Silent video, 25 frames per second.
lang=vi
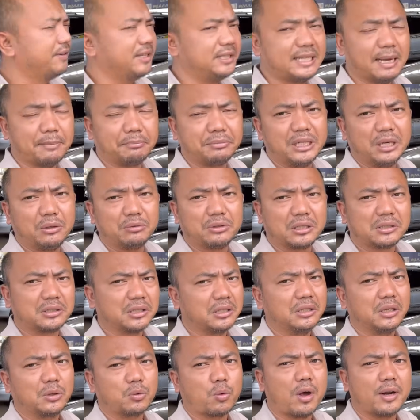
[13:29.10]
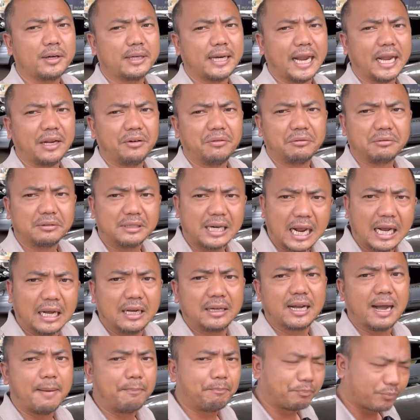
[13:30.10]
với trăm triệu thật sự là quá rẻ thôi đẳng
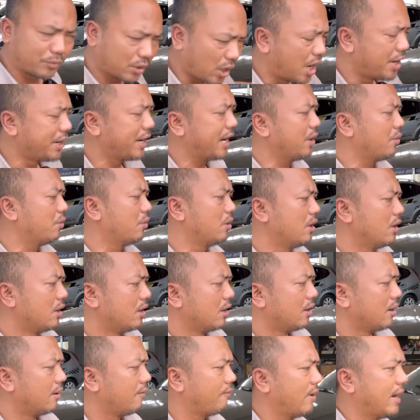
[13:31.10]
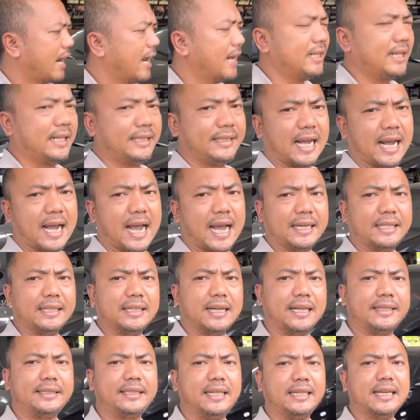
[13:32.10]
cấp thương hiệu và đây thì chẳng hạn như
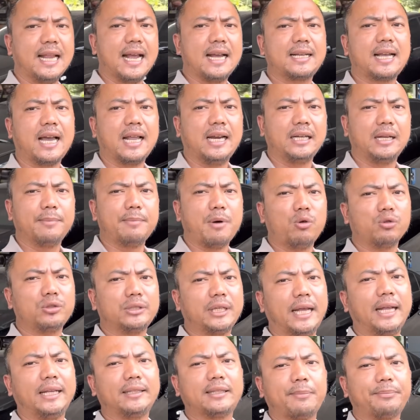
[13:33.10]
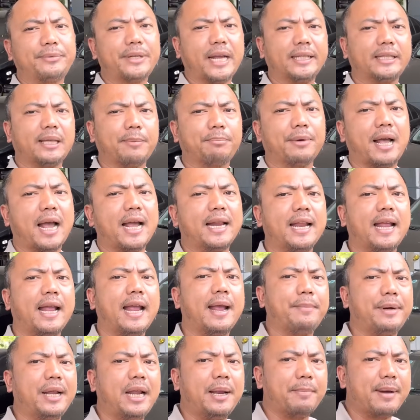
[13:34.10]
anh chị đang cần cái mẫu xe tập chạy tập lái này
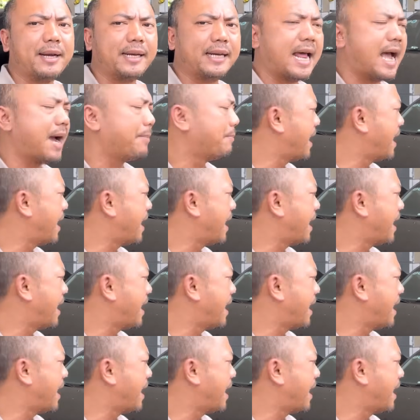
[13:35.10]
em này Mazda